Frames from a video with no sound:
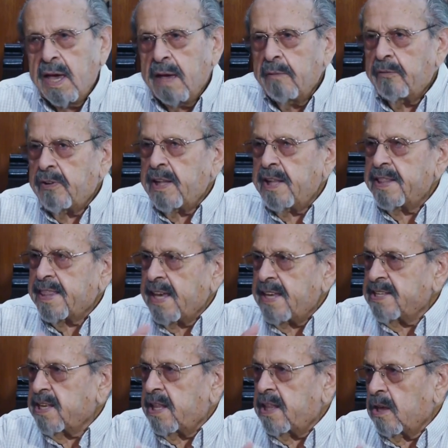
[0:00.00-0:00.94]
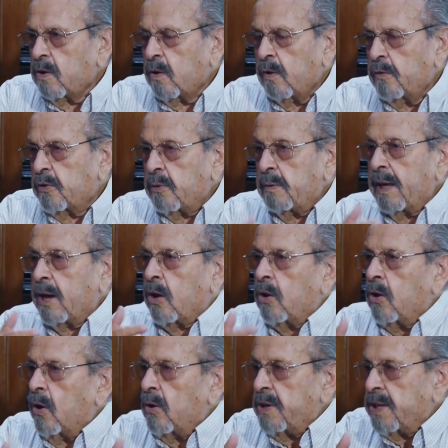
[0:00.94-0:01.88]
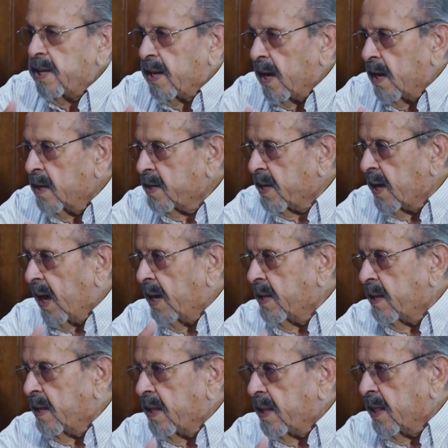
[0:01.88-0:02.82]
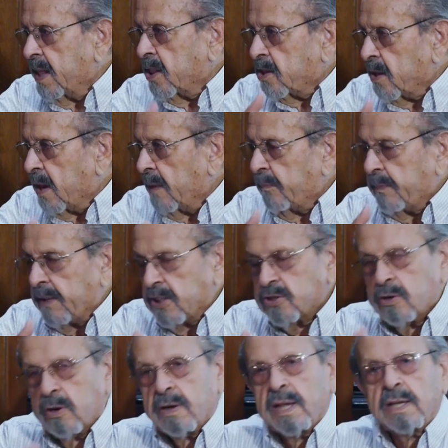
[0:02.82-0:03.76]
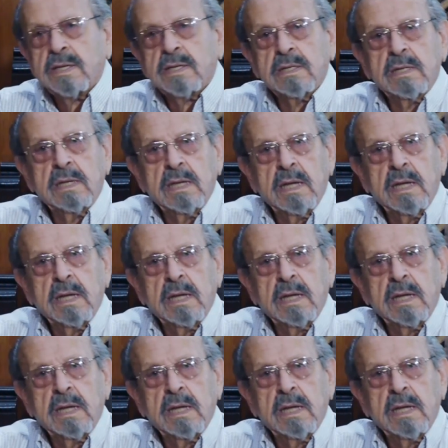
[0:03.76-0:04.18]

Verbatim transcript: Entonces, entre esas desconformidades crónicas que hay dentro de las personas,